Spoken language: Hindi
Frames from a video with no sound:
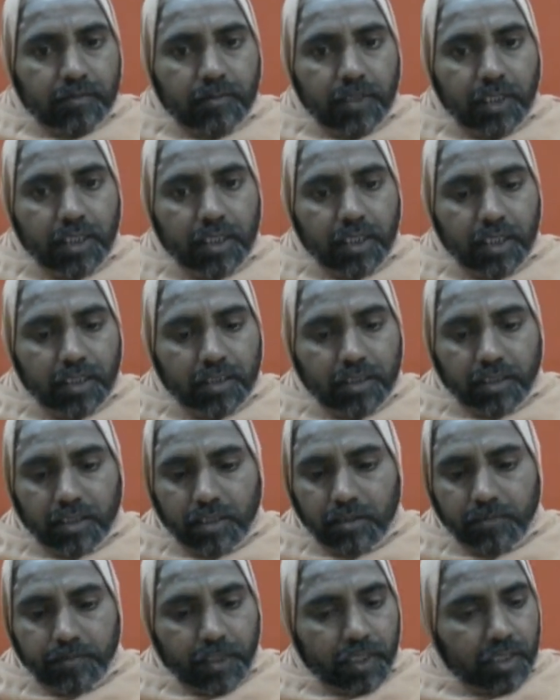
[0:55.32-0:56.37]
वेदांत
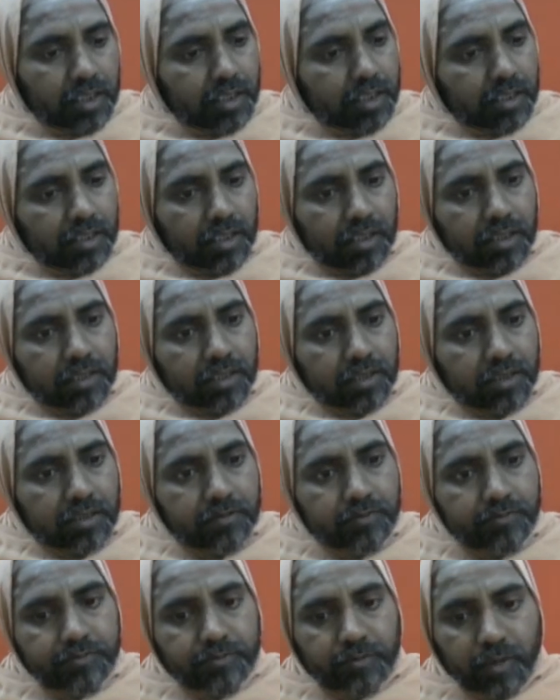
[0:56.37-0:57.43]
के प्रकरण
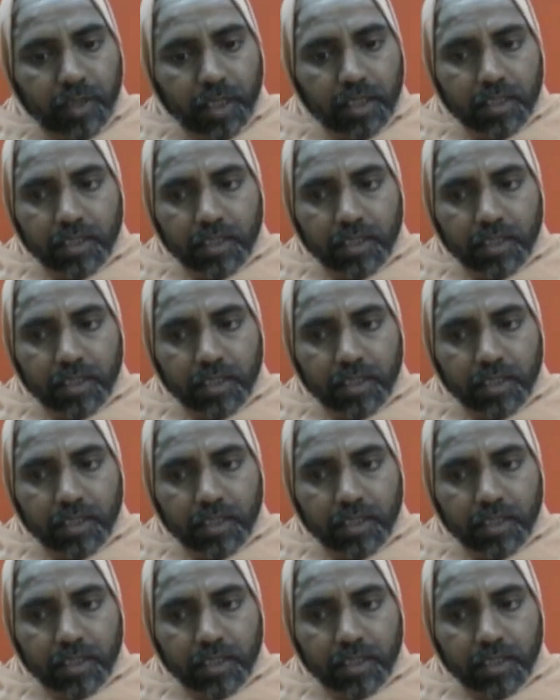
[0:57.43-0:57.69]
ग्रंथ